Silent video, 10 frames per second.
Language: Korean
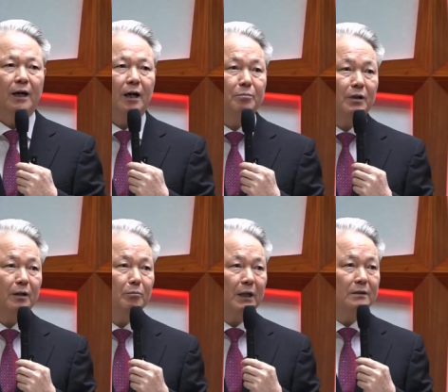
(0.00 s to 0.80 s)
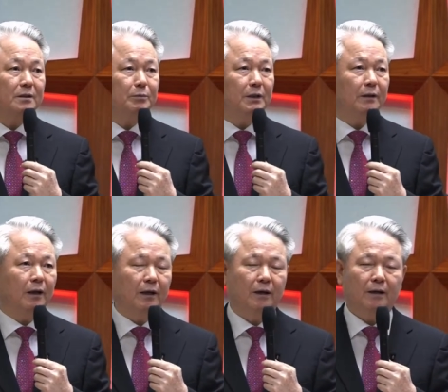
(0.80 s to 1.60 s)
합당한
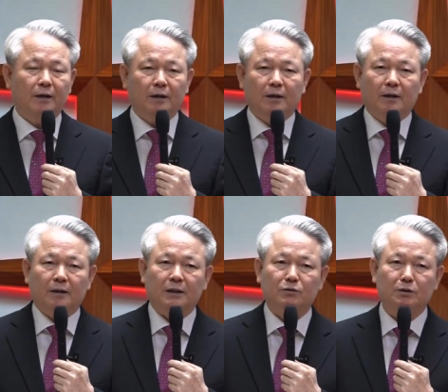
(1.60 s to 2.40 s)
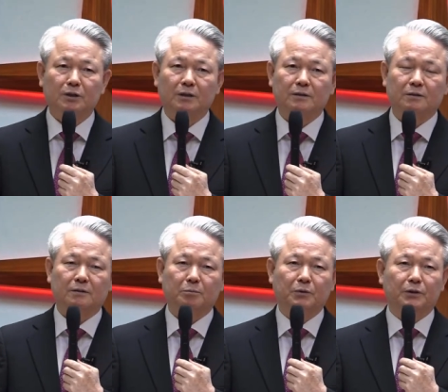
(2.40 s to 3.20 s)
말씀인데 예수님께서
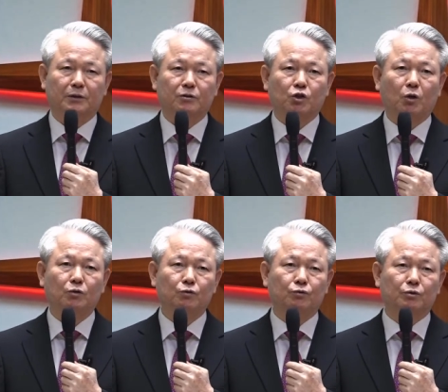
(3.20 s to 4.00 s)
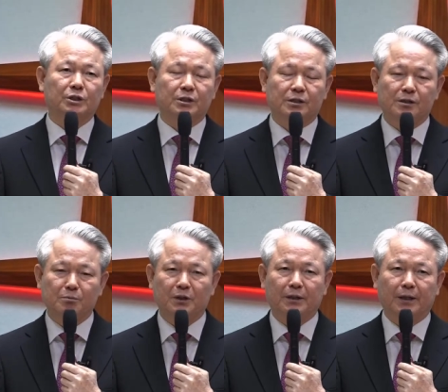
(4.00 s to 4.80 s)
특별히 천국
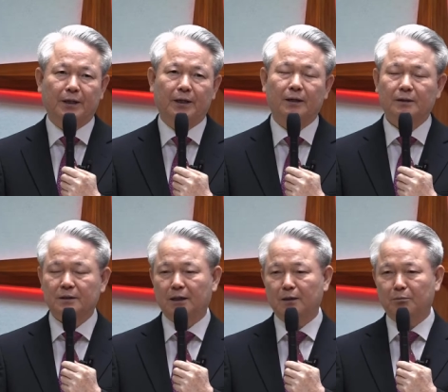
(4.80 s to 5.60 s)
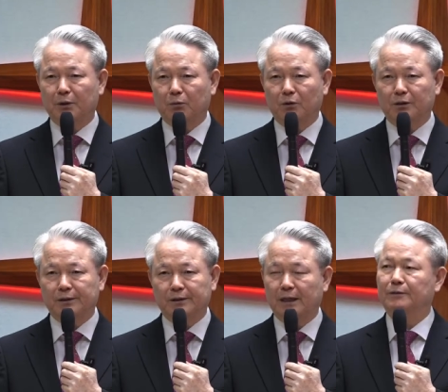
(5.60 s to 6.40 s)
시민의 삶의
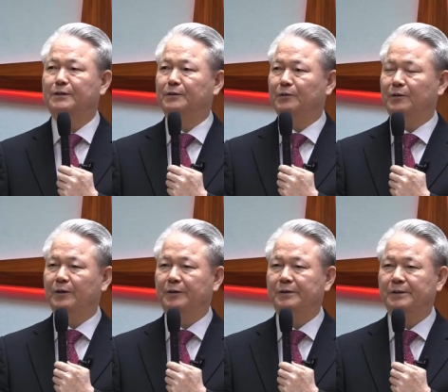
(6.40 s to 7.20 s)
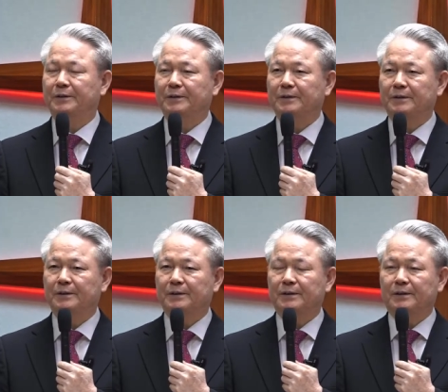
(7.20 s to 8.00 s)
원리를 가르친 거예요.
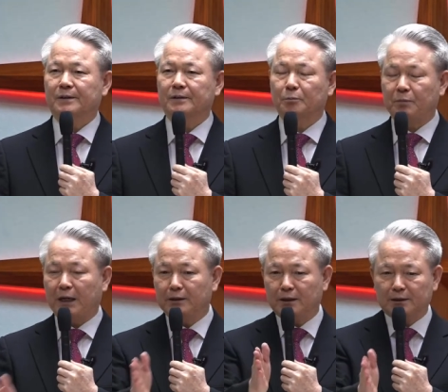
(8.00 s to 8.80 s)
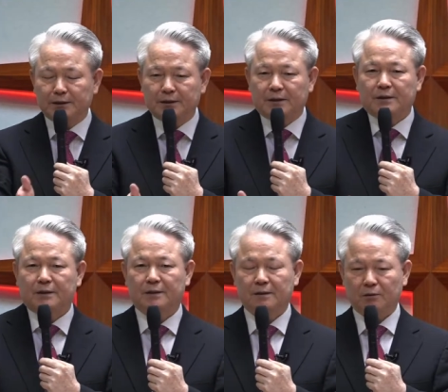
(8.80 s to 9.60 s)
그래서 방향이
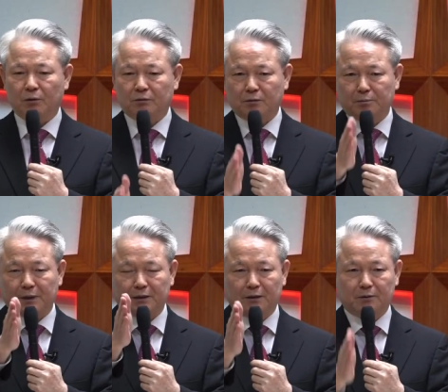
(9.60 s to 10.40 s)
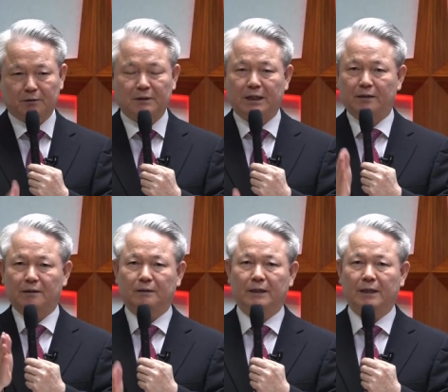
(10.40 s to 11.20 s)
어떤 방향으로 가야
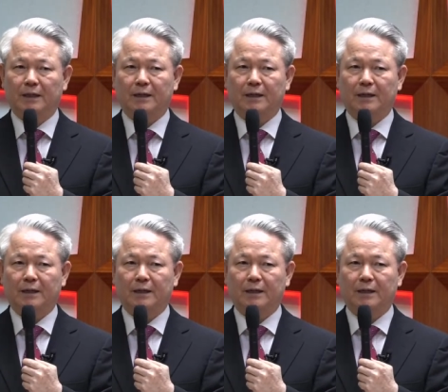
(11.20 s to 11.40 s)
되느냐.